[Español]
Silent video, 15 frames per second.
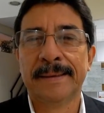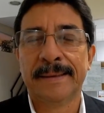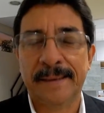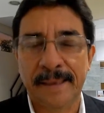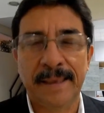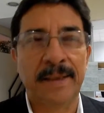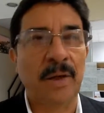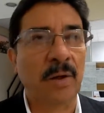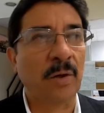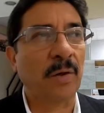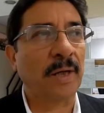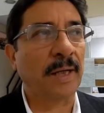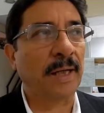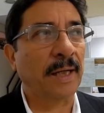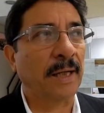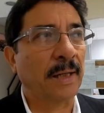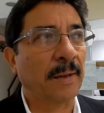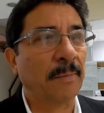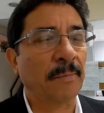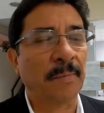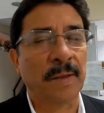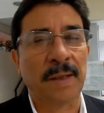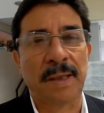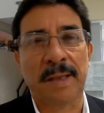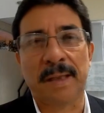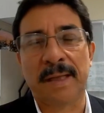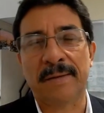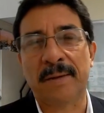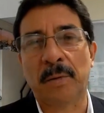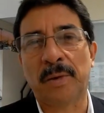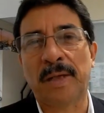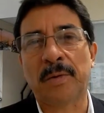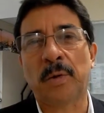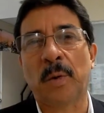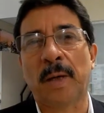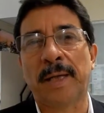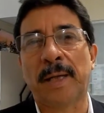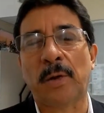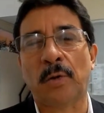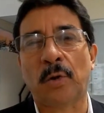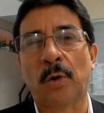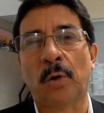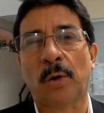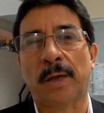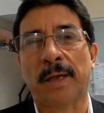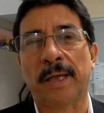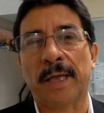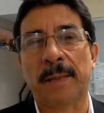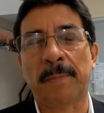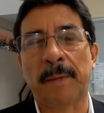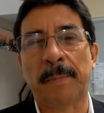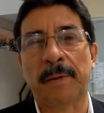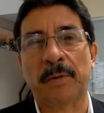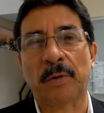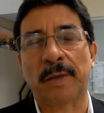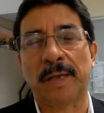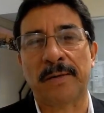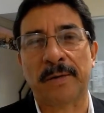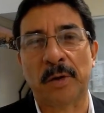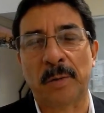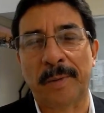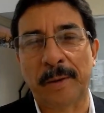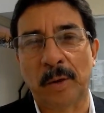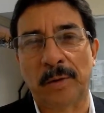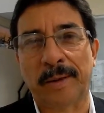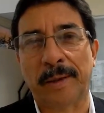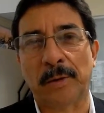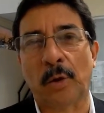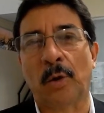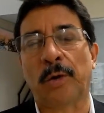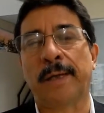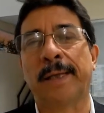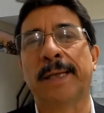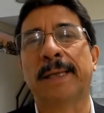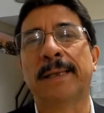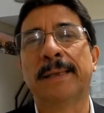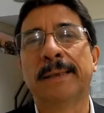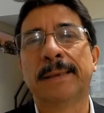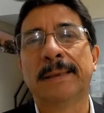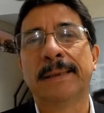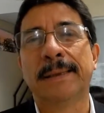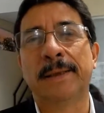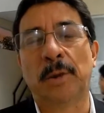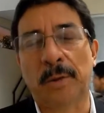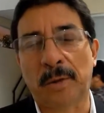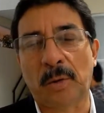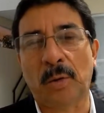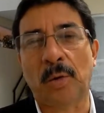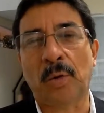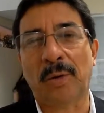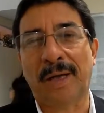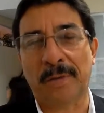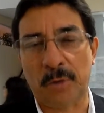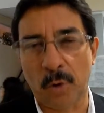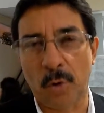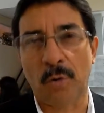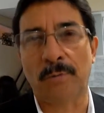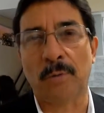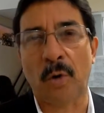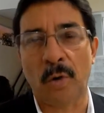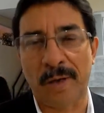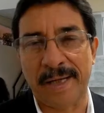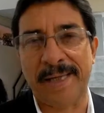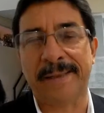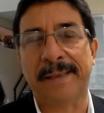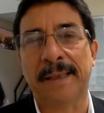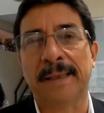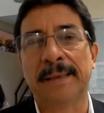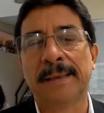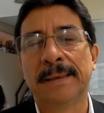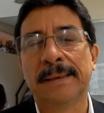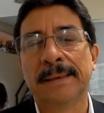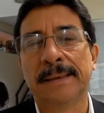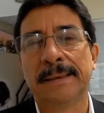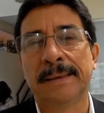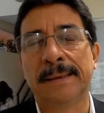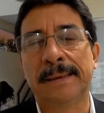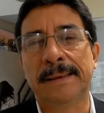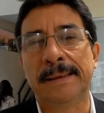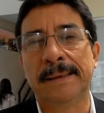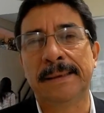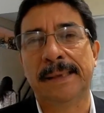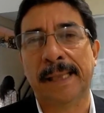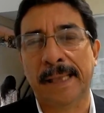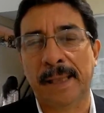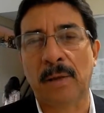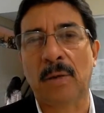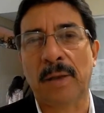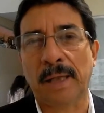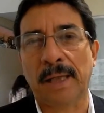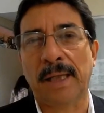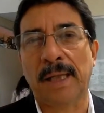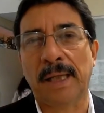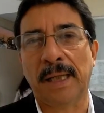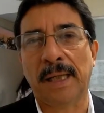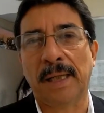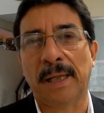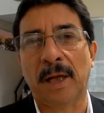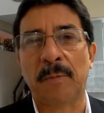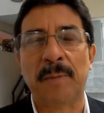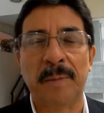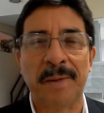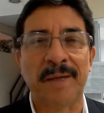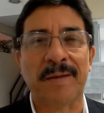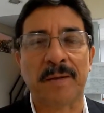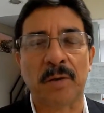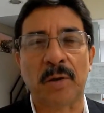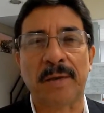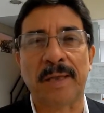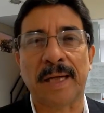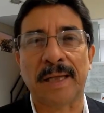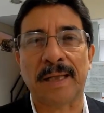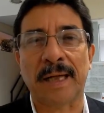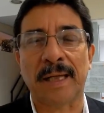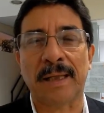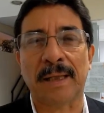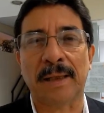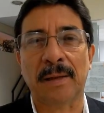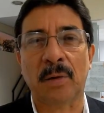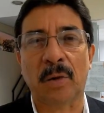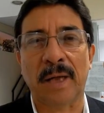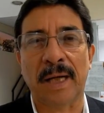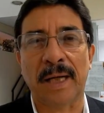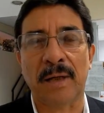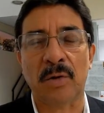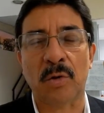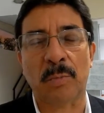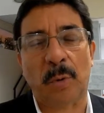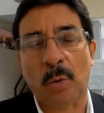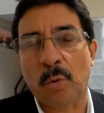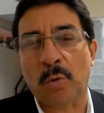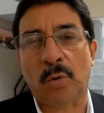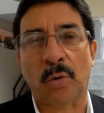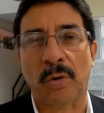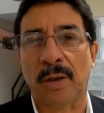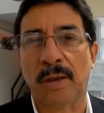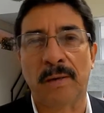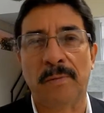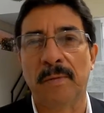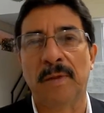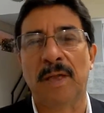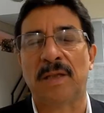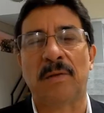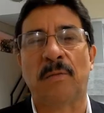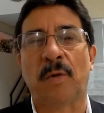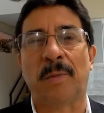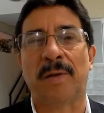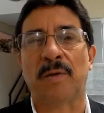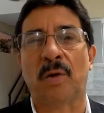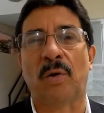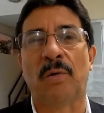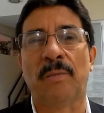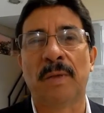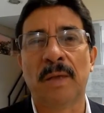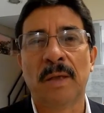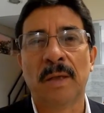Sí, yo creo que eh, la seguridad ciudadana no solo requiere más personal, sino mayor tecnología y sobre todo acción concreta. Y creo que las primeras acciones del alcalde lo que han hecho, producto de desinformación